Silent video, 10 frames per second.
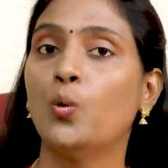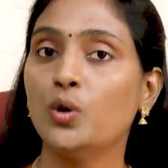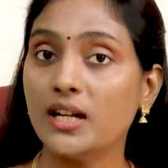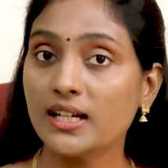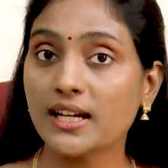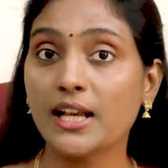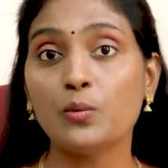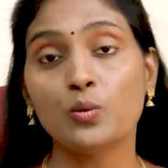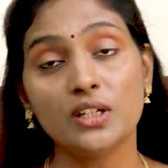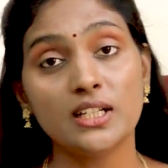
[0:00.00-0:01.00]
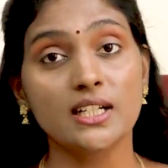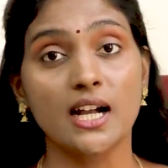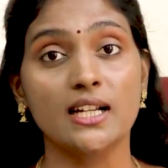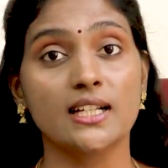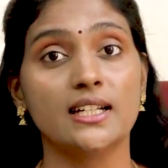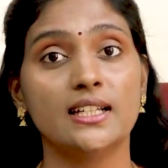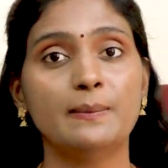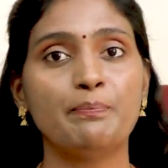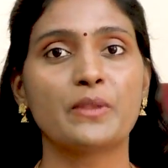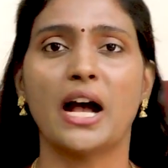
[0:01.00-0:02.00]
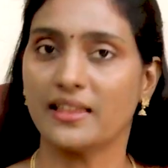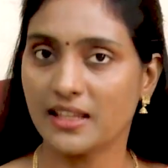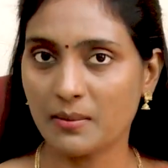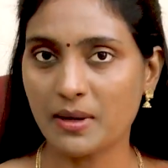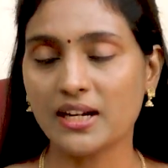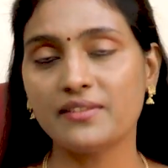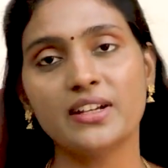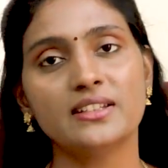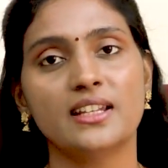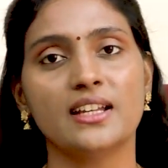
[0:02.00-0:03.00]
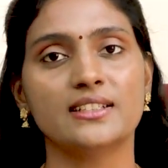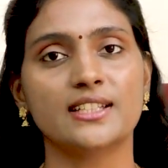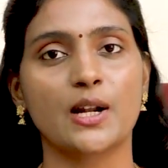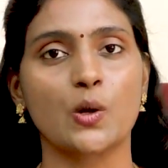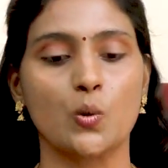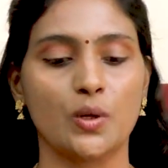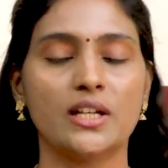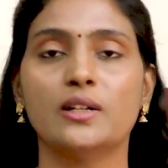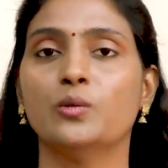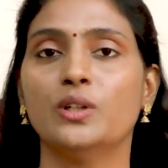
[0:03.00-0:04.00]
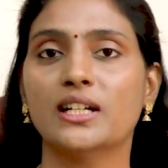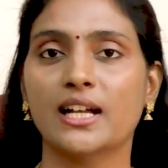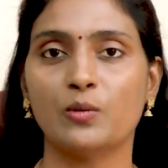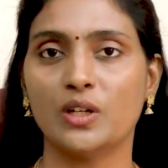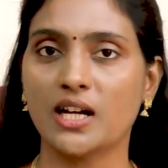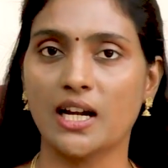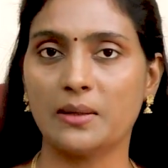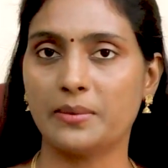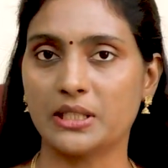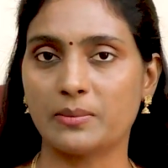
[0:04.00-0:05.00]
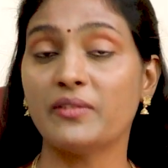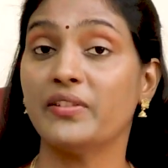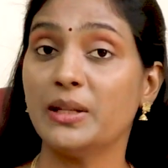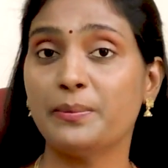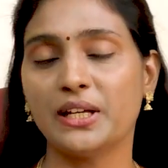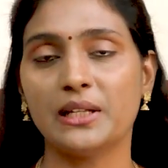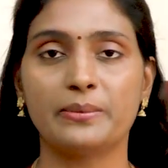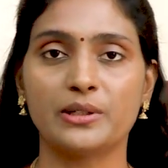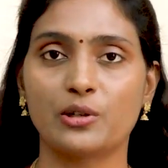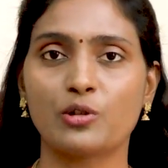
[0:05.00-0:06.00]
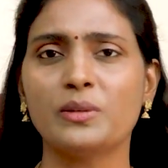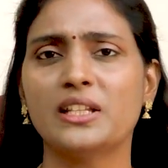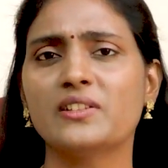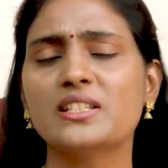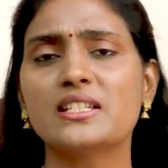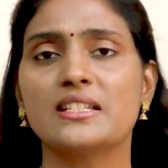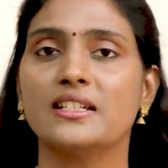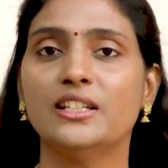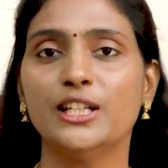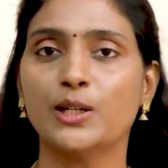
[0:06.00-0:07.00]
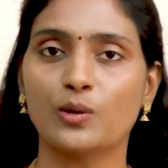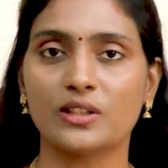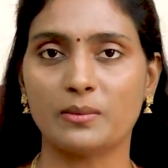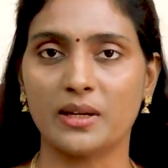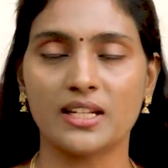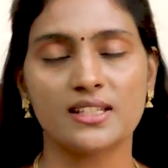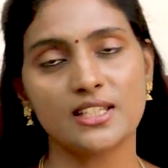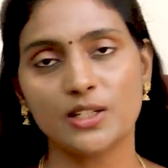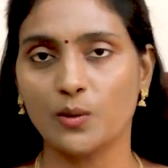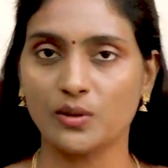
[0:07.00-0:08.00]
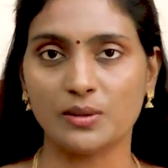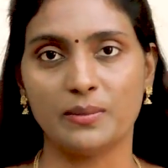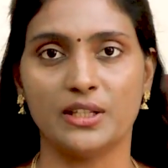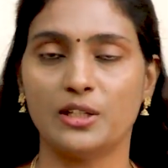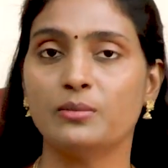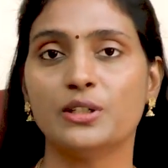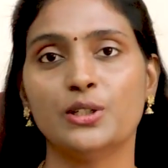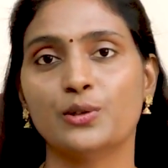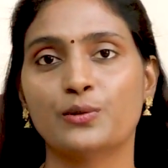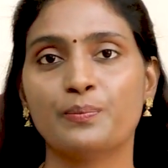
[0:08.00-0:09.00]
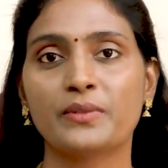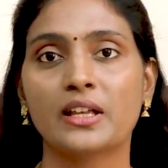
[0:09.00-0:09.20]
உள்ளங்கை உள்ளங்கால்களில் அதிகமான வேதனைகள் தரக்கூடிய உள்ளங்கை உள்ளங்காலில் பார்த்தோம்னா வெடிப்பு ஏற்பட்டிருக்கும் இதில் வந்து சின்ன சின்ன கோத்த மாதிரி சீர்கோத்த மாதிரியும் இருக்கும்